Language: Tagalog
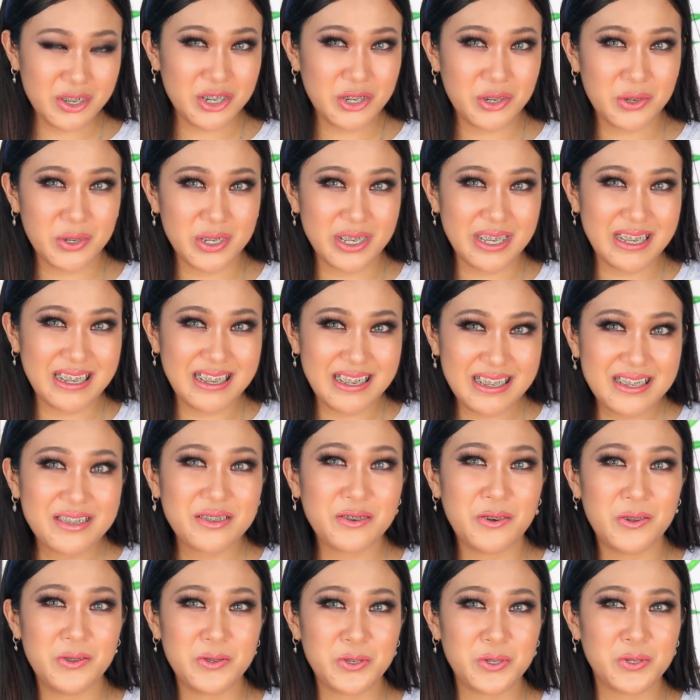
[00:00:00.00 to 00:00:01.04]
which
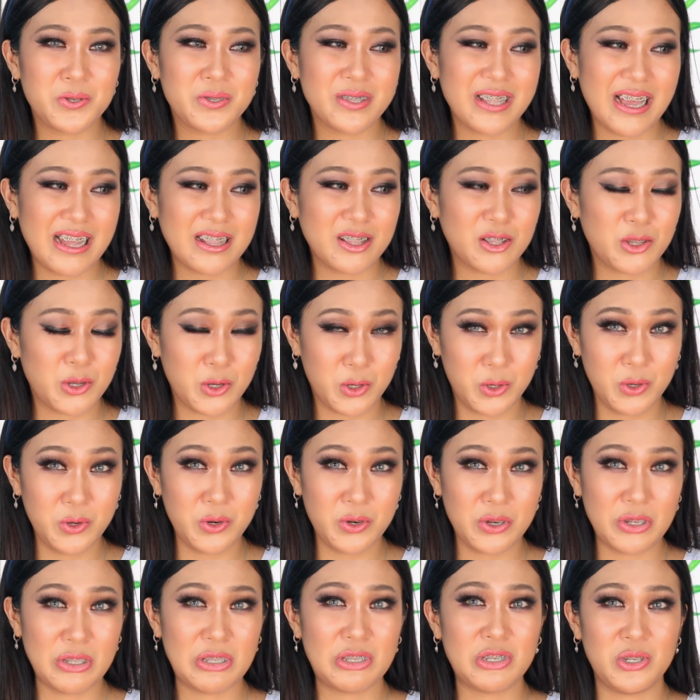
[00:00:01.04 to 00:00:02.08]
is also not
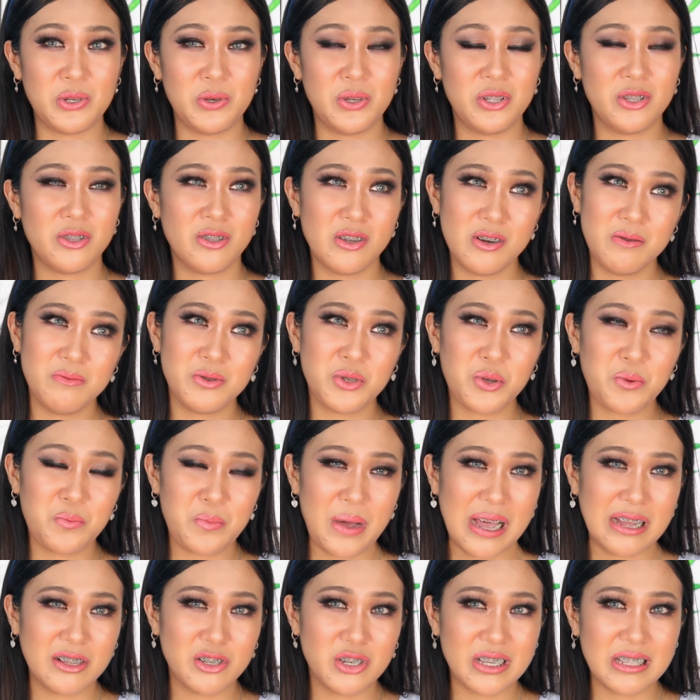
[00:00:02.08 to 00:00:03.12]
good. So, in terms of
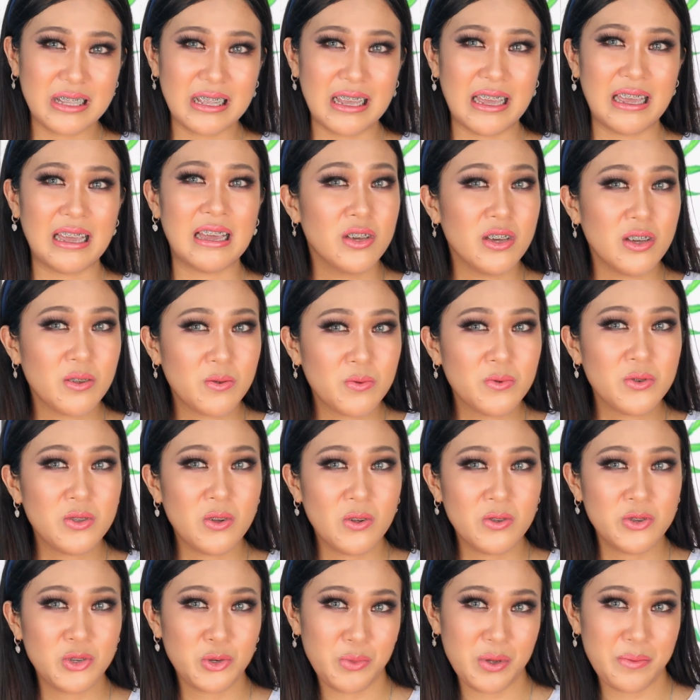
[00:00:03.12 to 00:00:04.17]
budgeting, it would
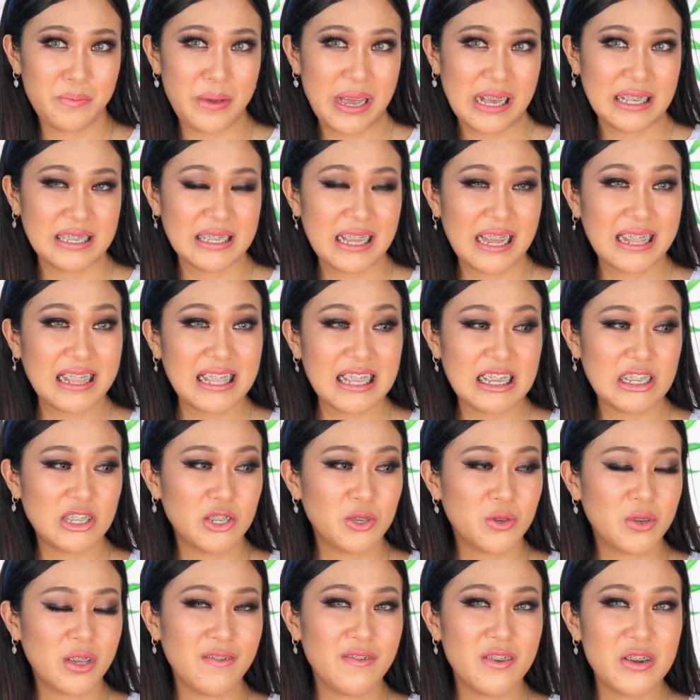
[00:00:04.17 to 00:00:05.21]
also be best at least
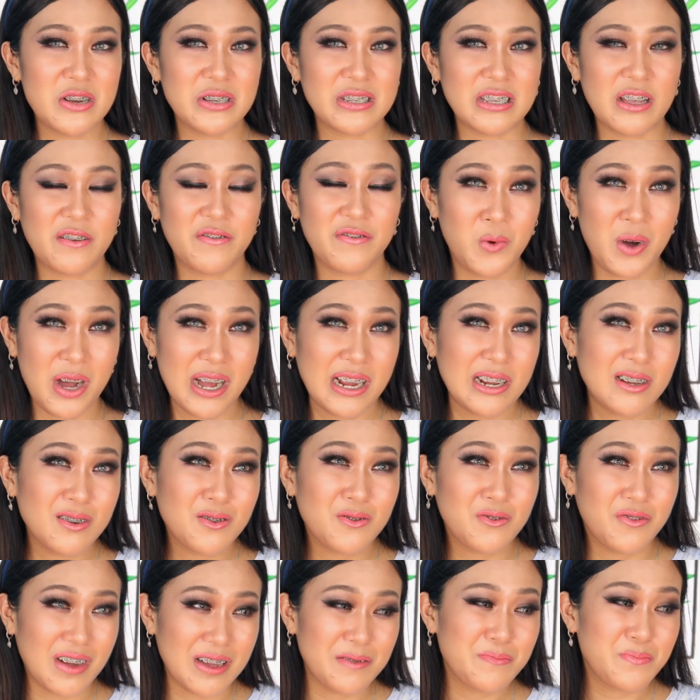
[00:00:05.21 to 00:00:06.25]
you give yourself
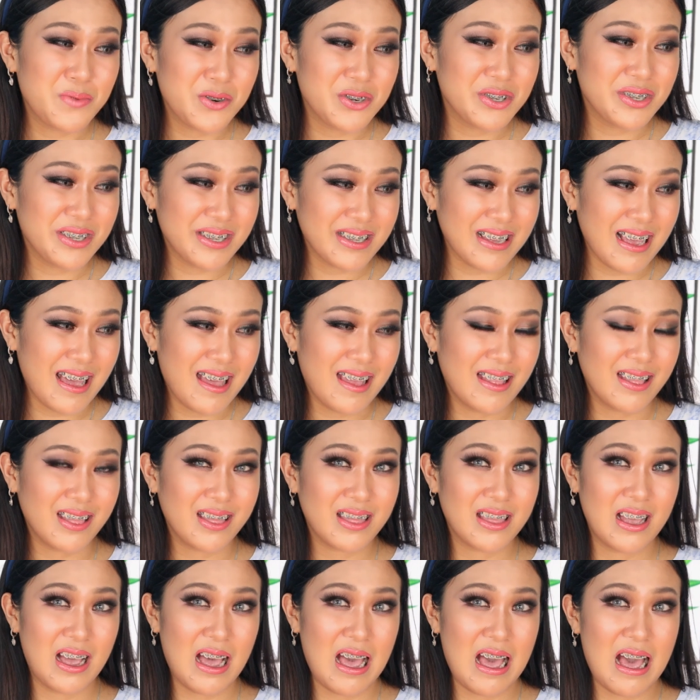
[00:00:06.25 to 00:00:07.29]
1 to 5%
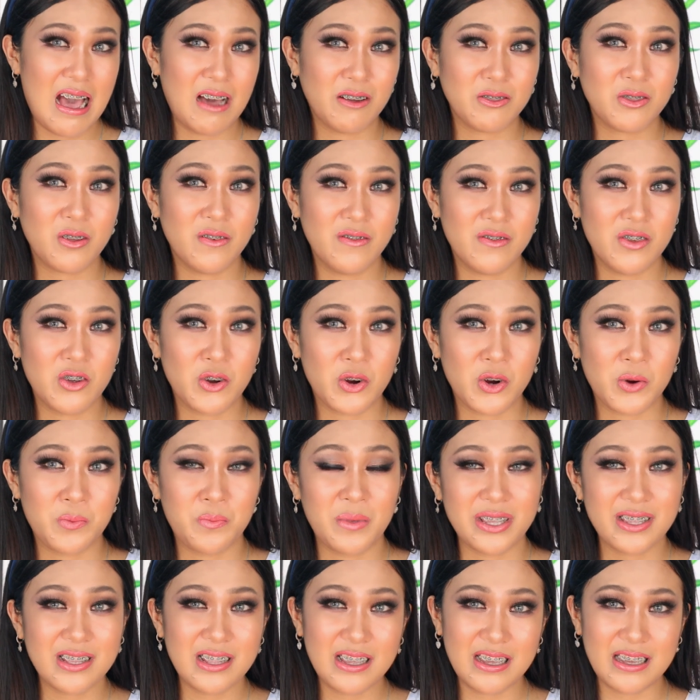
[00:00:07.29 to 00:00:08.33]
out of your
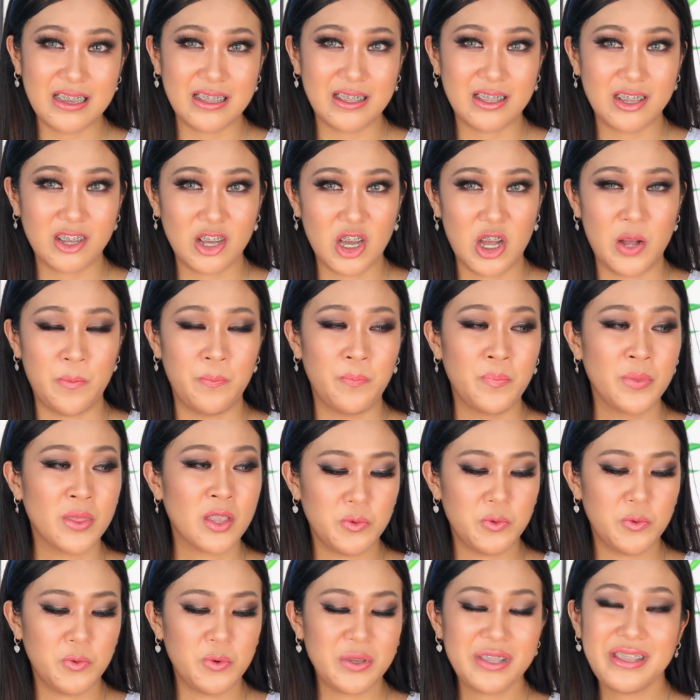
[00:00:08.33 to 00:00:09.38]
monthly income
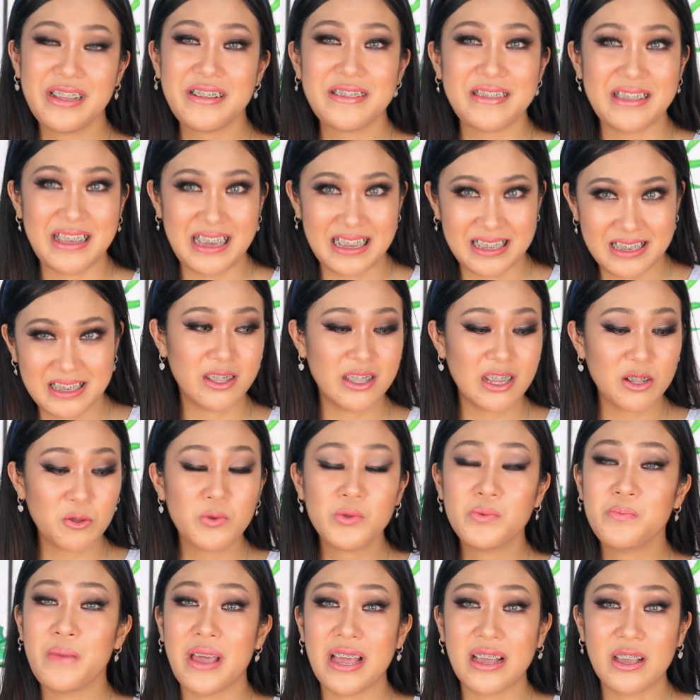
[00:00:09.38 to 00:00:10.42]
with the things that
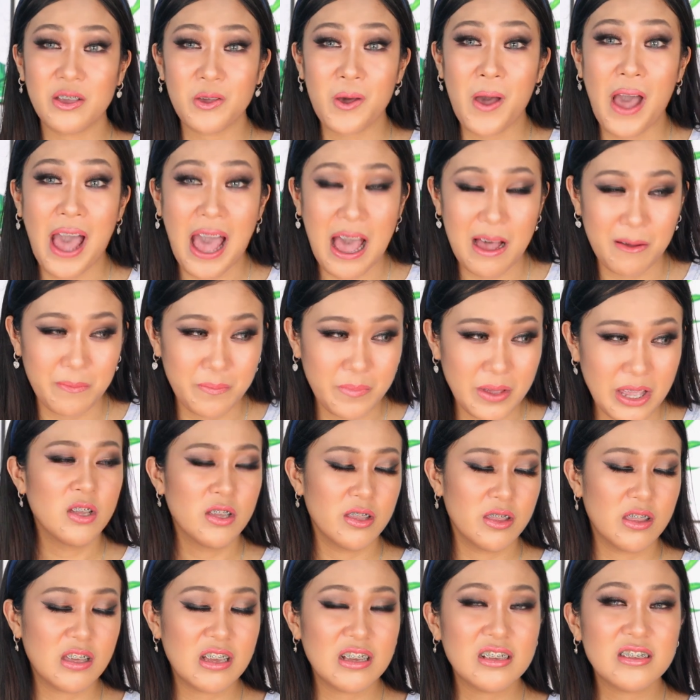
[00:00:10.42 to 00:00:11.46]
would make you happy.
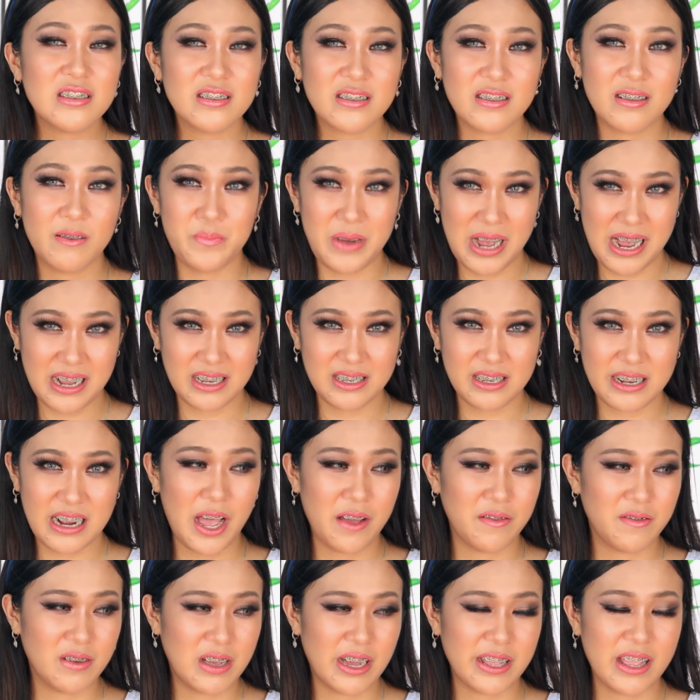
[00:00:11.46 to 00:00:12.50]
These bags that
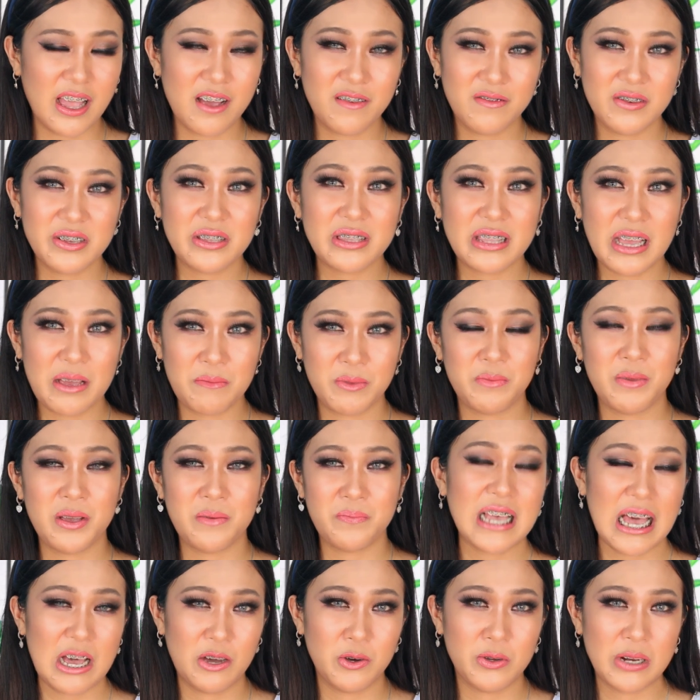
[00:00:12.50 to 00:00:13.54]
I've got, every time na
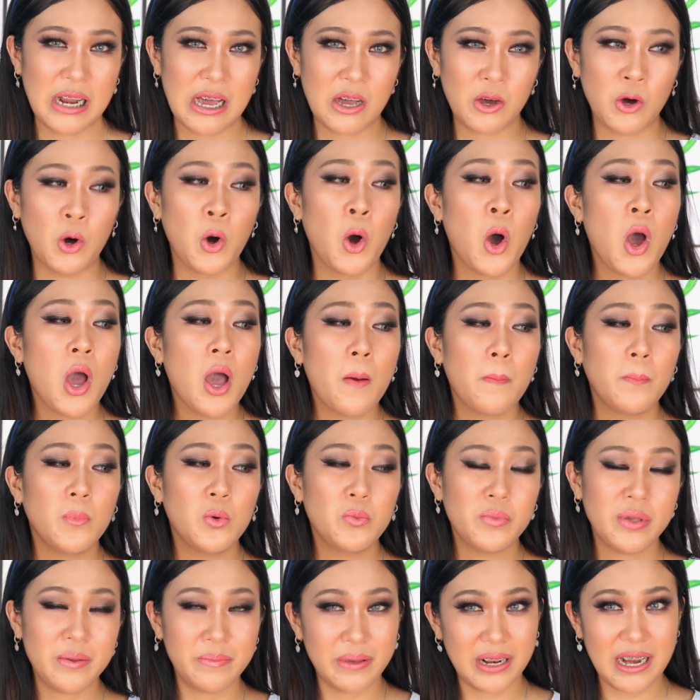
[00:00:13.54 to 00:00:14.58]
may sahod ako,
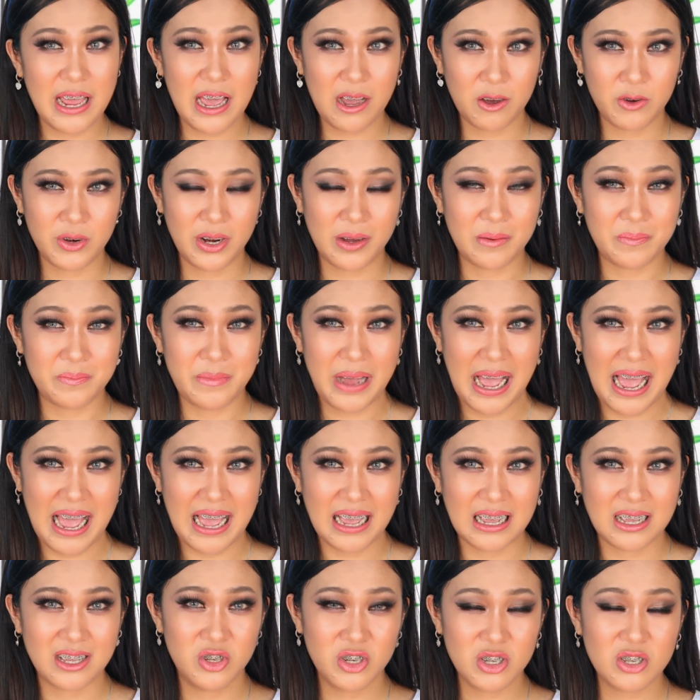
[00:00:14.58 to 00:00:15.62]
bumibili ako ng
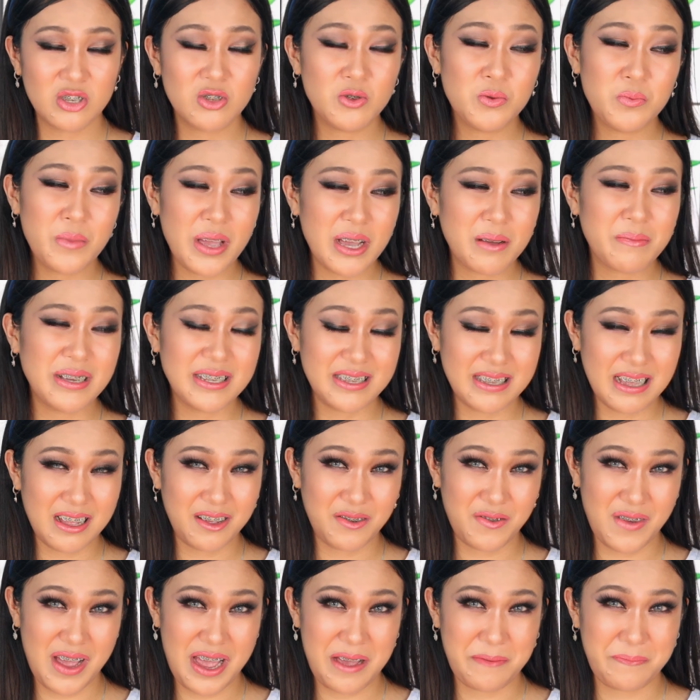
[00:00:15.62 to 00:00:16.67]
bag just to make
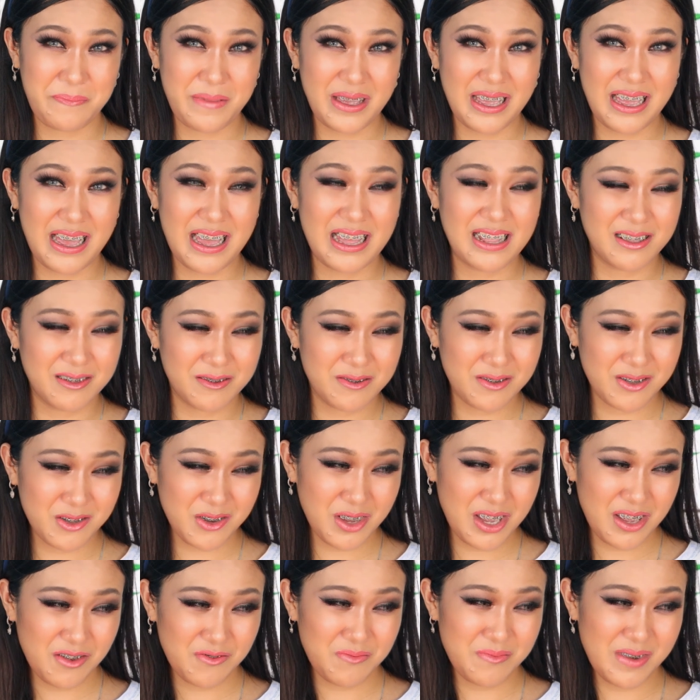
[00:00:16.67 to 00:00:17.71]
myself happy and
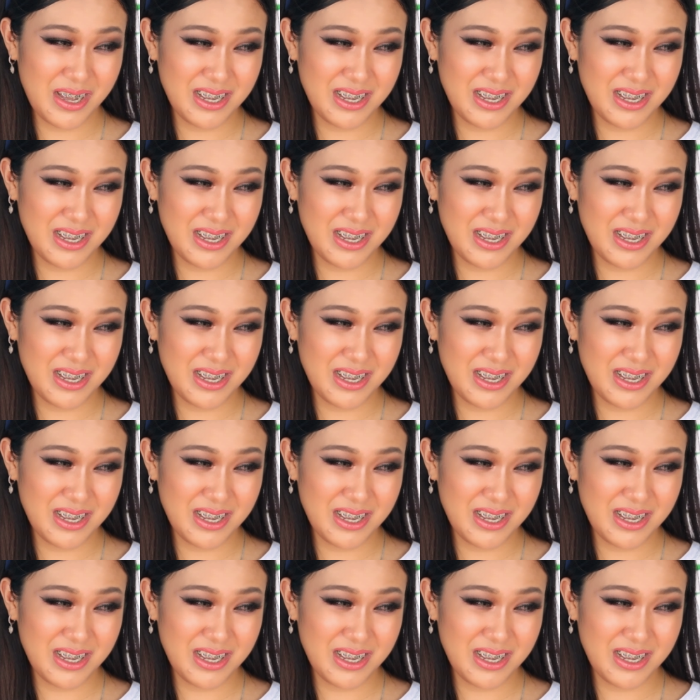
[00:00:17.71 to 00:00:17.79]
to give